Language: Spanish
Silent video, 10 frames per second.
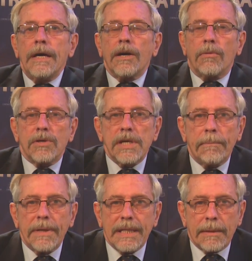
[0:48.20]
Como
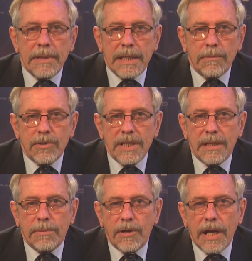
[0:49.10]
siempre, transmitimos
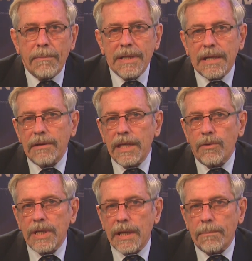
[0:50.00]
este programa a través de
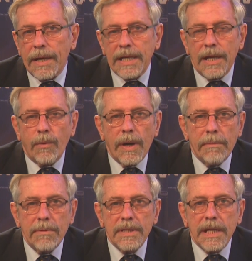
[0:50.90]
nuestra página
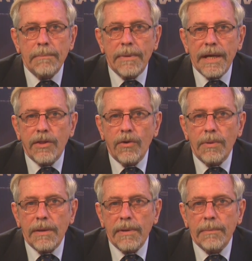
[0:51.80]
web
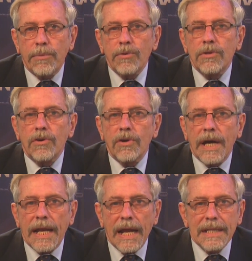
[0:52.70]

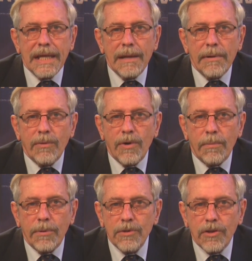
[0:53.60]
wwwcanaltelev
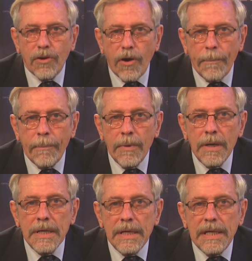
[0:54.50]
1com
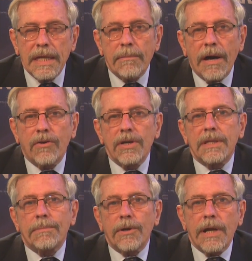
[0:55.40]
y debajo de
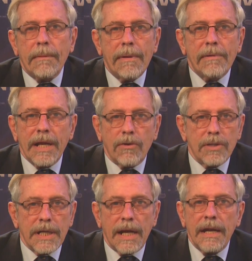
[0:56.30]
este programa van a
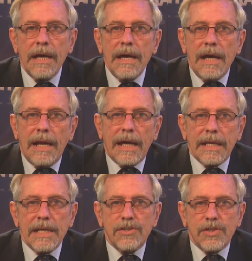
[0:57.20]
encontrar las
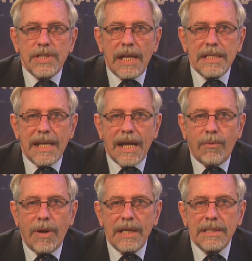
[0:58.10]
redes sociales en las
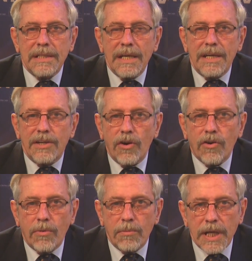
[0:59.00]
cuales nos
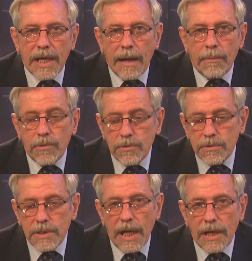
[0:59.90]
comunicamos
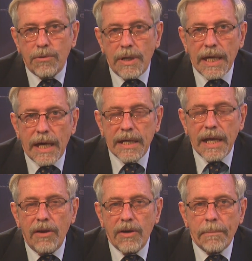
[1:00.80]
de la actualidad,
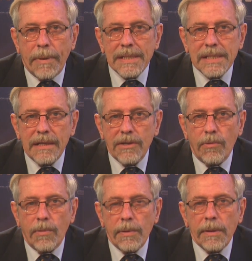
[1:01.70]
qué que pasa,
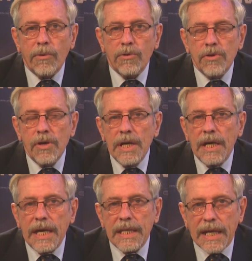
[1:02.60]
cómo vemos
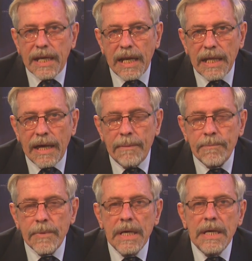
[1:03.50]
esta realidad.
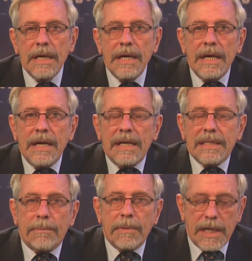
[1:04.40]

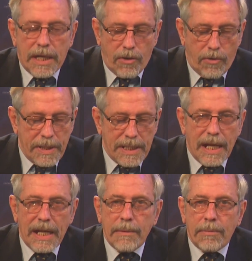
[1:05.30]
También quiero
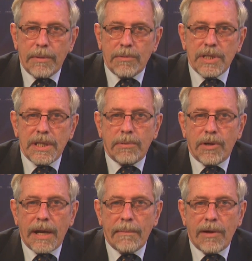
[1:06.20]
comentarles que ponemos este
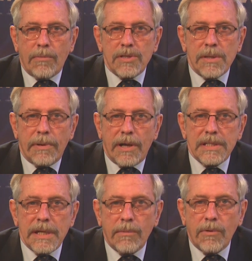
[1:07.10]
programa, como siempre lo
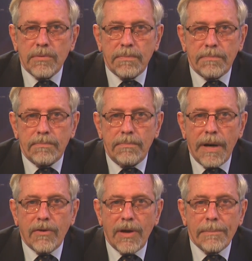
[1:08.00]
hacemos,
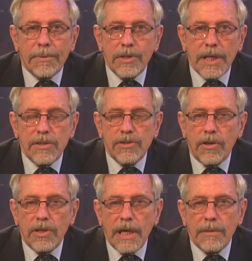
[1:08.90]
bajo la
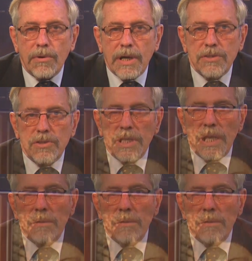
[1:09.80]
protección y advocación de la